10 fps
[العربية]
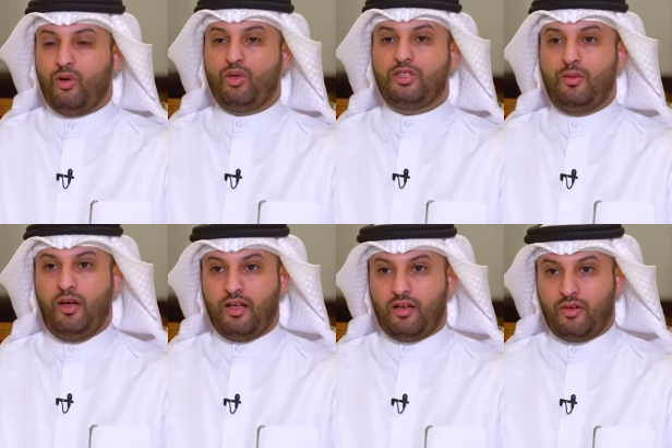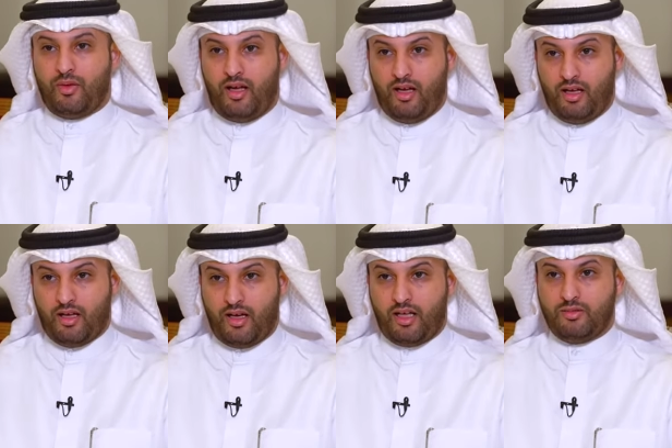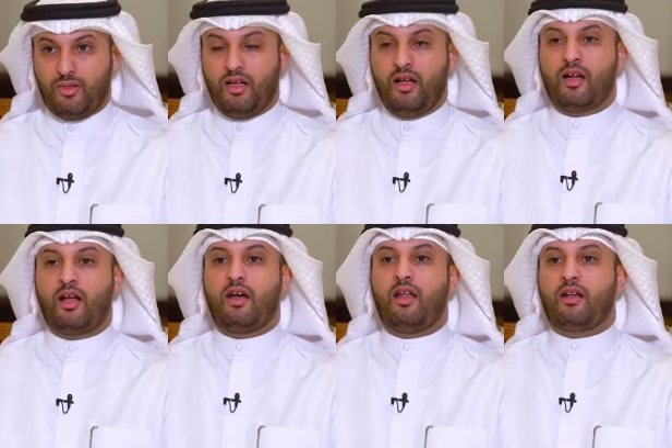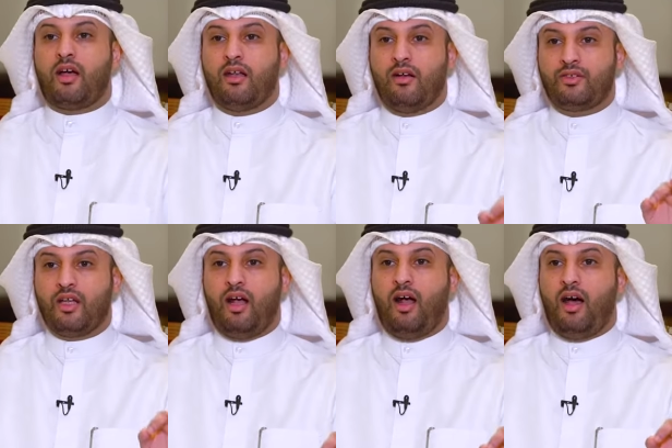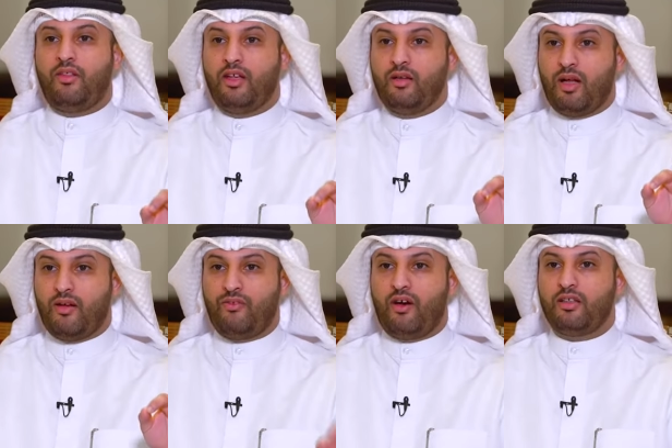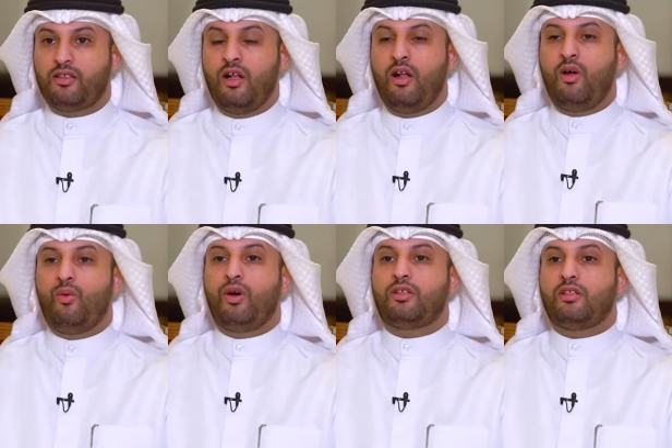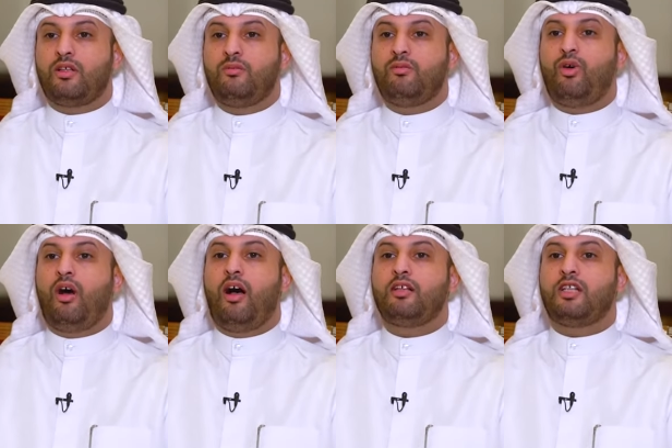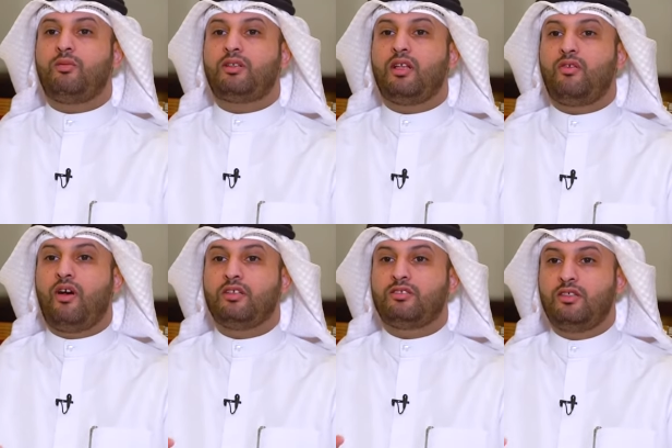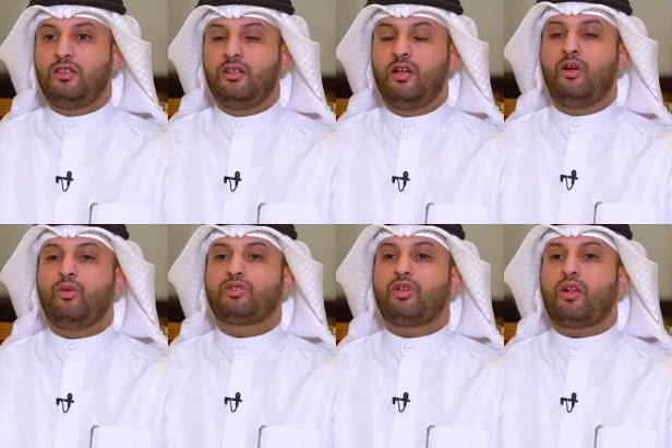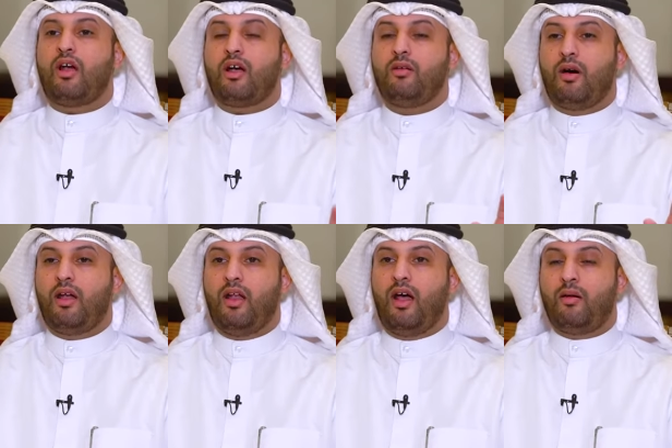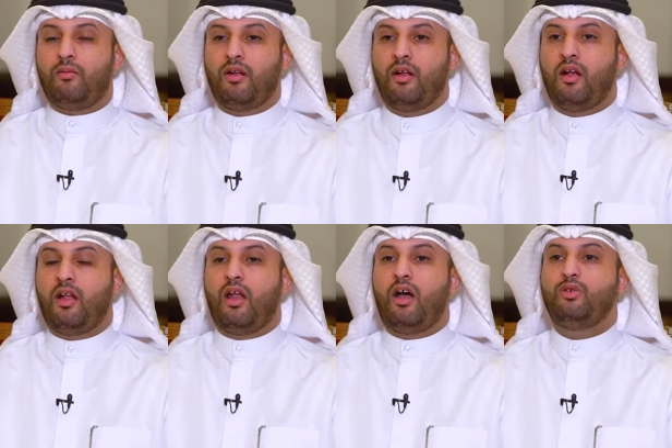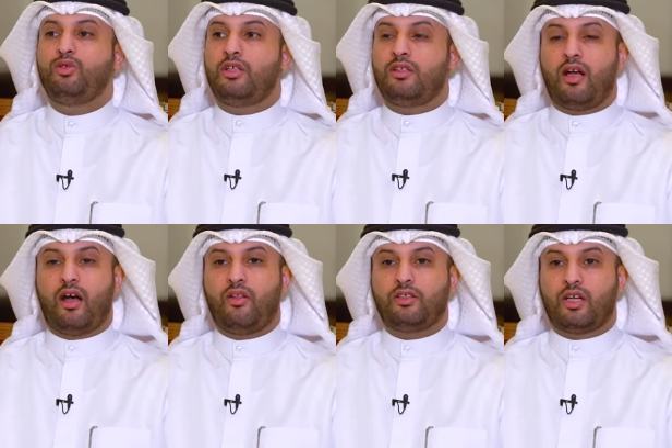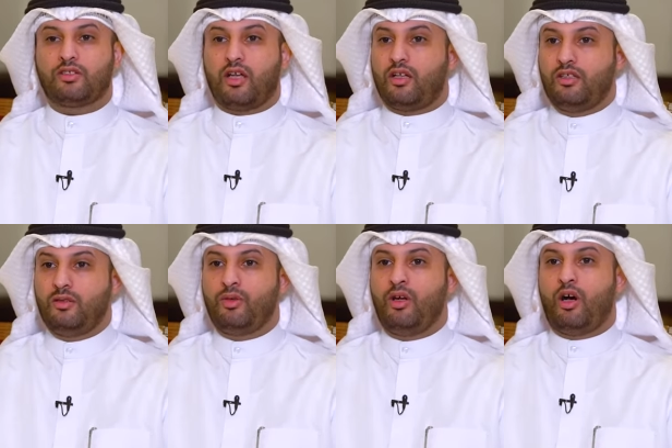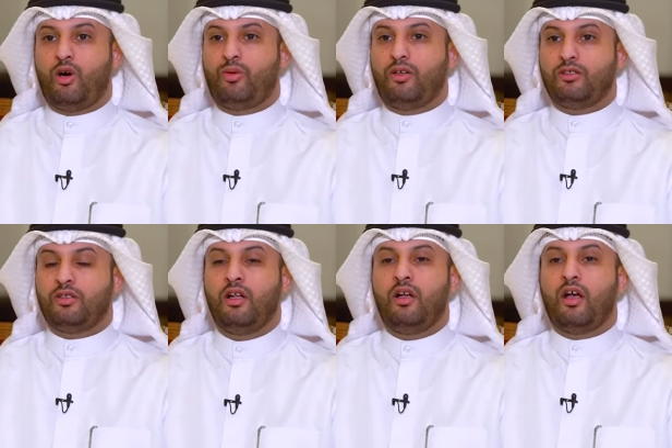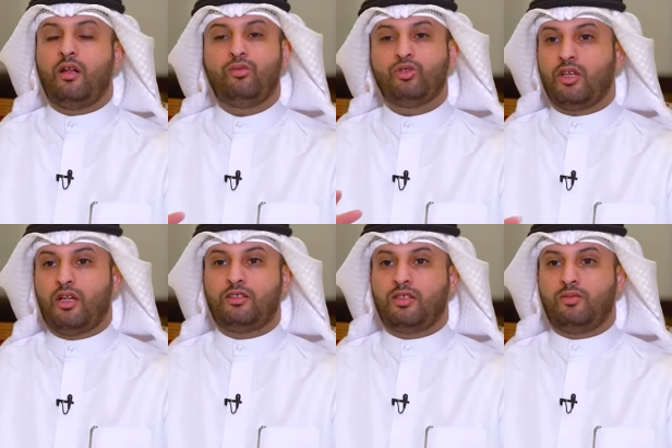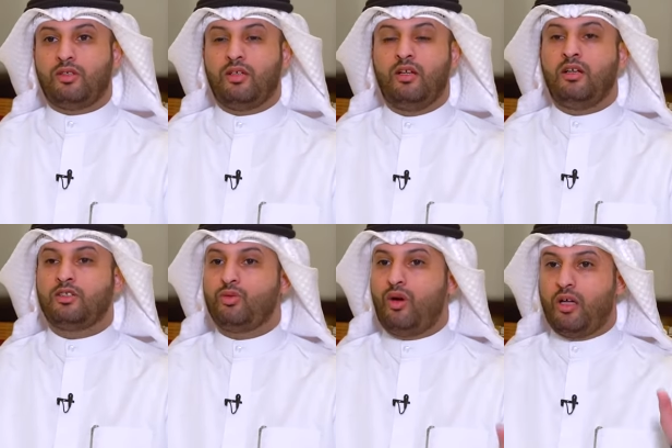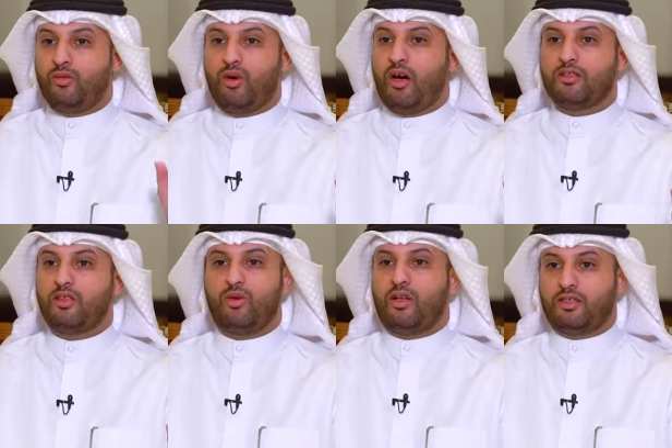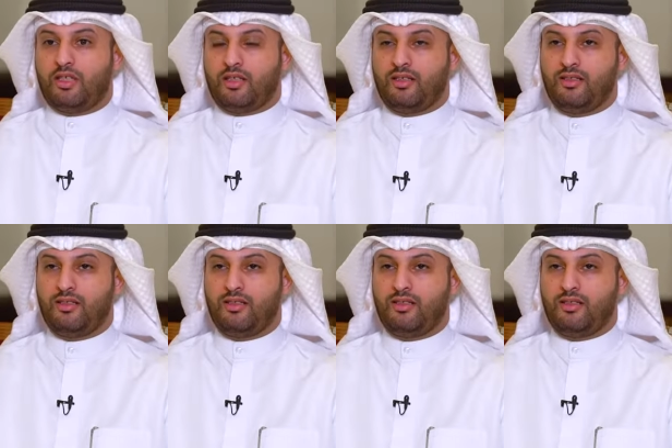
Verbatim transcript: وجب علينا في المرحلة القادمة كذلك أن نفتح هذه الملفات وتتم محاسبة الفاسدين وسراق المال العام لا يوجد أن هذا شخص قريب أو بعيد الموس على الجميع سواء مواطن ولا شيخ